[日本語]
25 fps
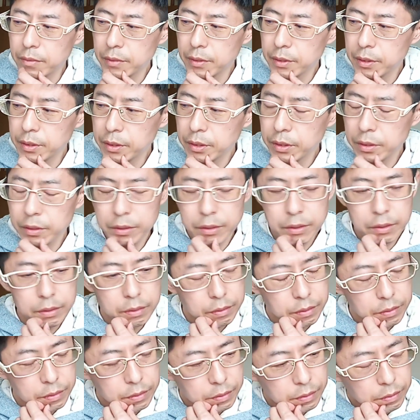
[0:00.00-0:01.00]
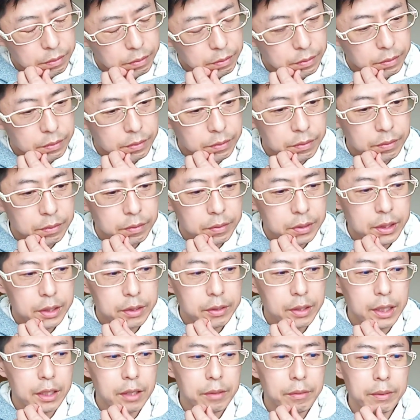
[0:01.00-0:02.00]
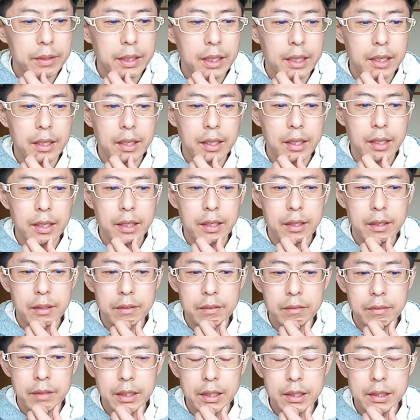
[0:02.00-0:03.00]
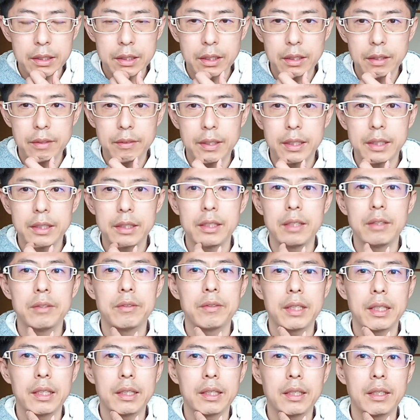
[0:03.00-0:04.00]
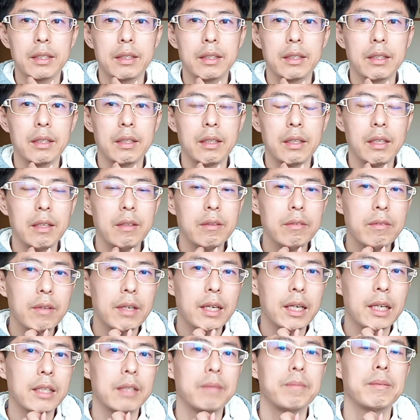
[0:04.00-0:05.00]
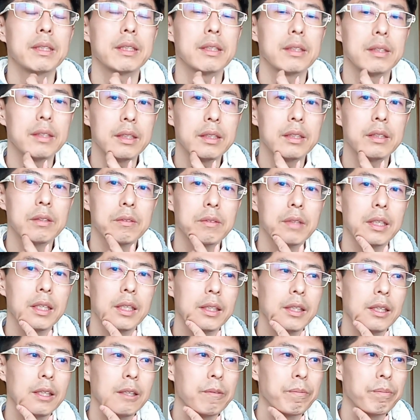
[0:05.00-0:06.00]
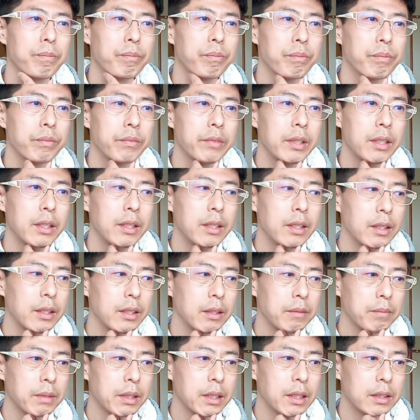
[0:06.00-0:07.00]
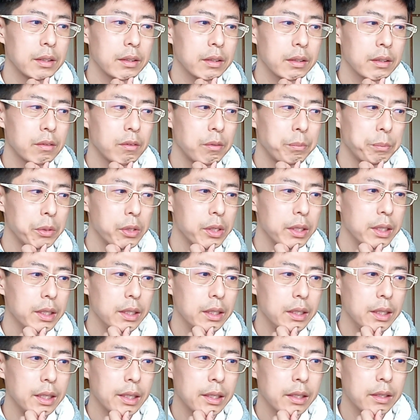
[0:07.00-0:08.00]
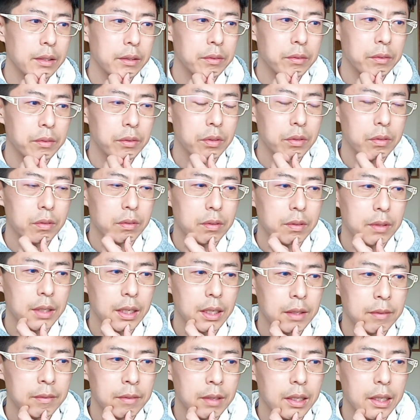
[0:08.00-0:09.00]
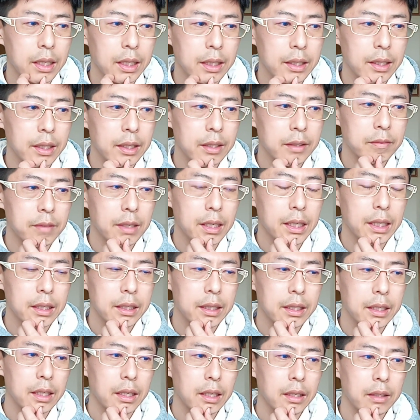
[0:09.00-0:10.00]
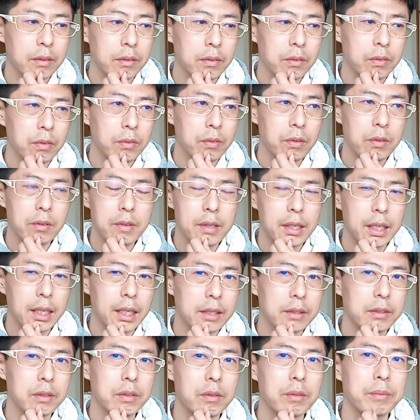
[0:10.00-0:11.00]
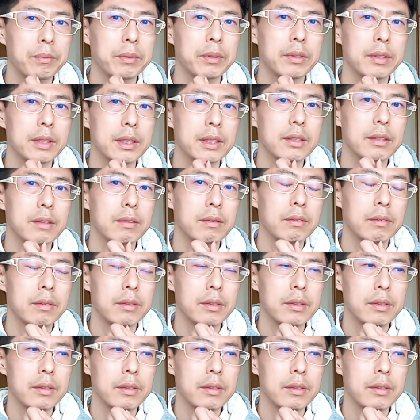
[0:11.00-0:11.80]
ちゃんと頭の中渡したりとかしてるのかなっていうのはありますね、翔平に。で、まあ、根本的に野球のことが分かってる分かってないのところはあると思うんですよ。